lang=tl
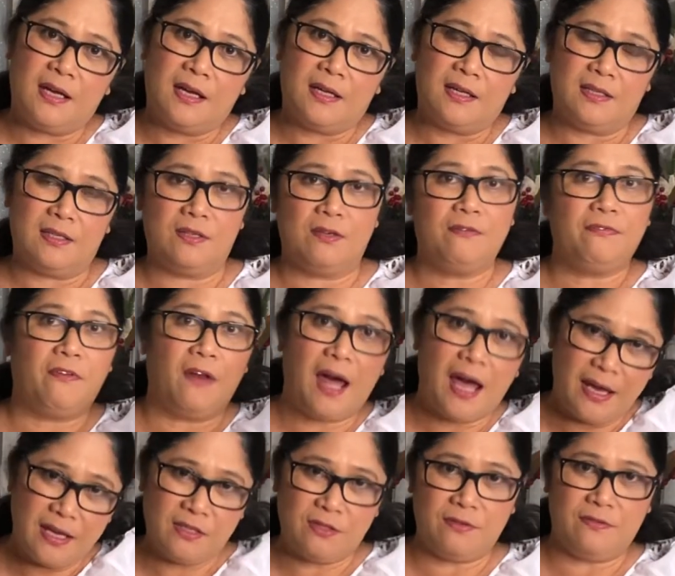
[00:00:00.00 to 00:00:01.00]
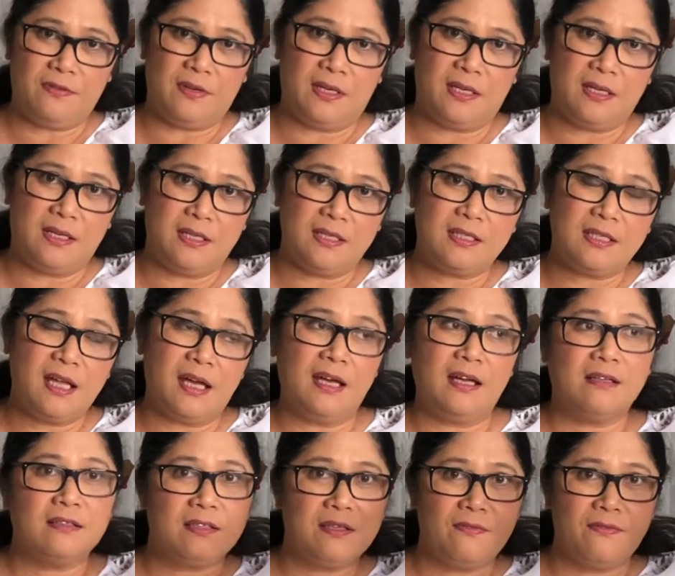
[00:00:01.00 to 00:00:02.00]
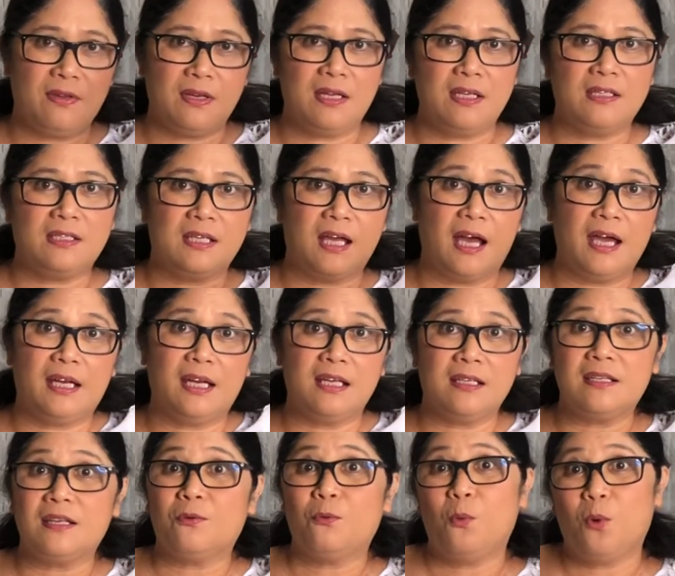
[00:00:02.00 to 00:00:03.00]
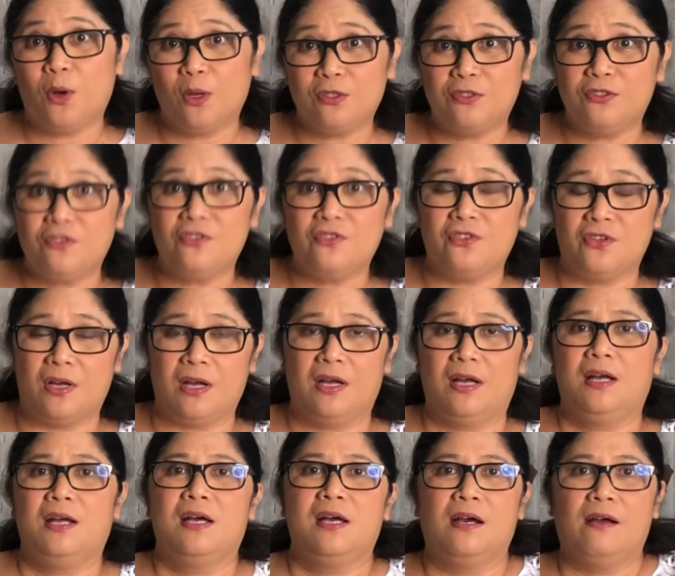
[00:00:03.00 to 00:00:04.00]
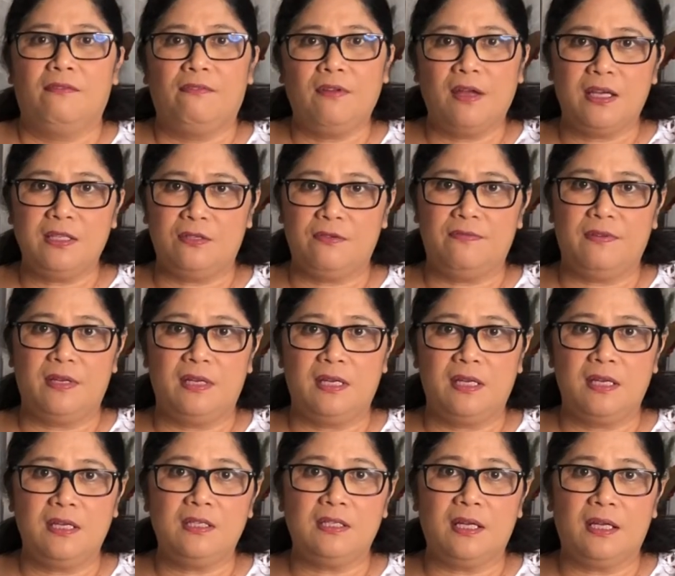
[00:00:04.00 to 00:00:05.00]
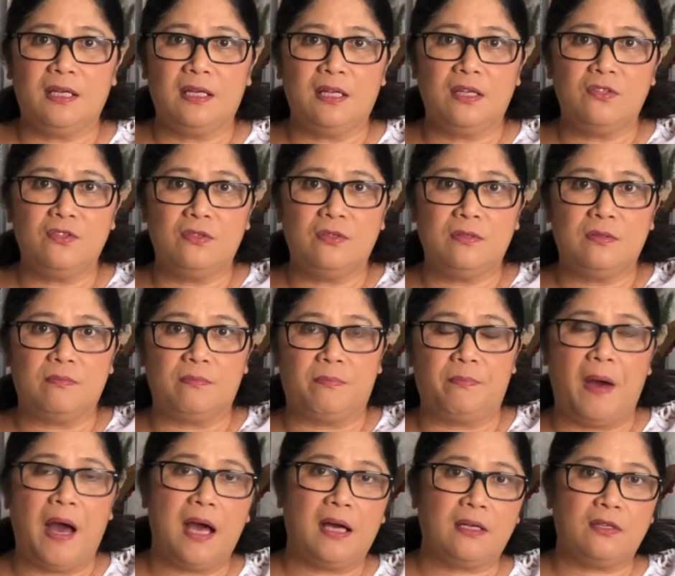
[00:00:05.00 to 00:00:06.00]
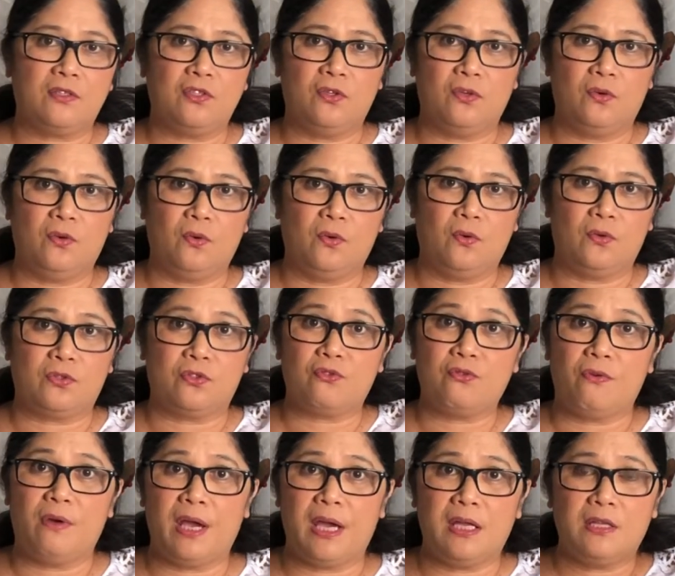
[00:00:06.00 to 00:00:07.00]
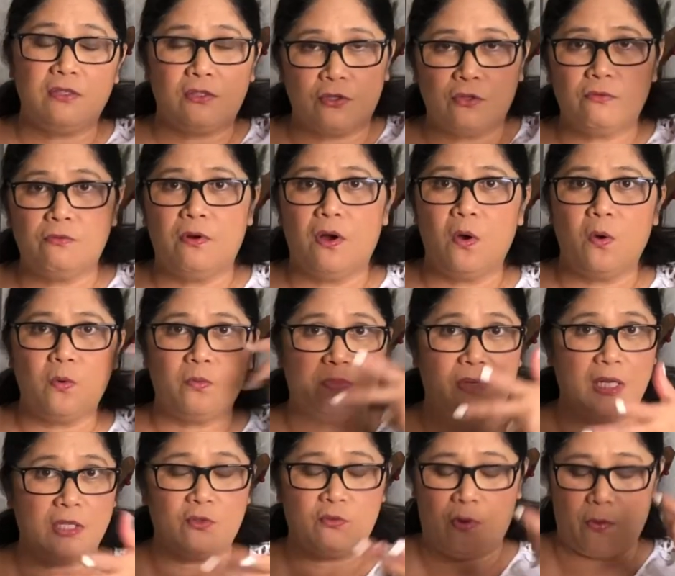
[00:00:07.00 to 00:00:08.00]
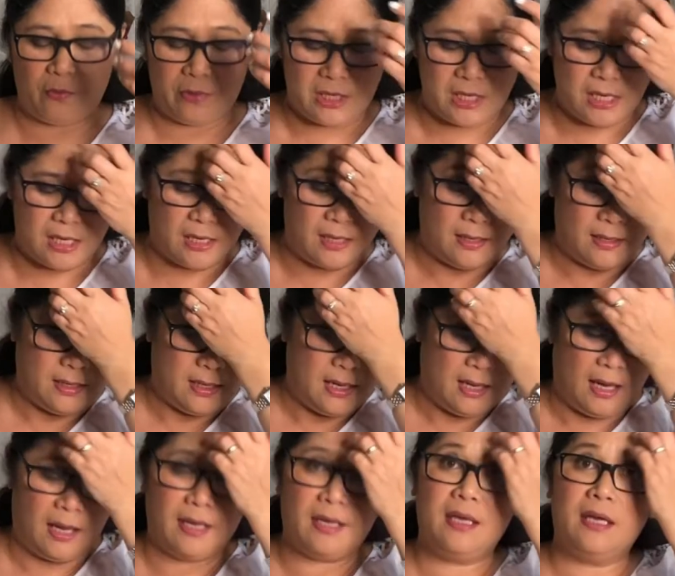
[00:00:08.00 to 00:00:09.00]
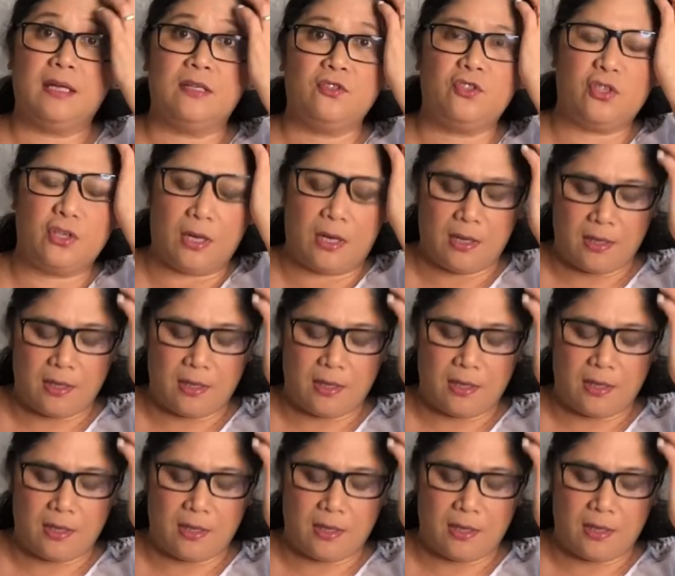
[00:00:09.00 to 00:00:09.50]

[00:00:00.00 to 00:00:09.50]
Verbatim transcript: Then fly to Venice dahil si Venice ay nasa water siya. Fly to Venice and then back to train to Rome. That's what we did. Ayan siya.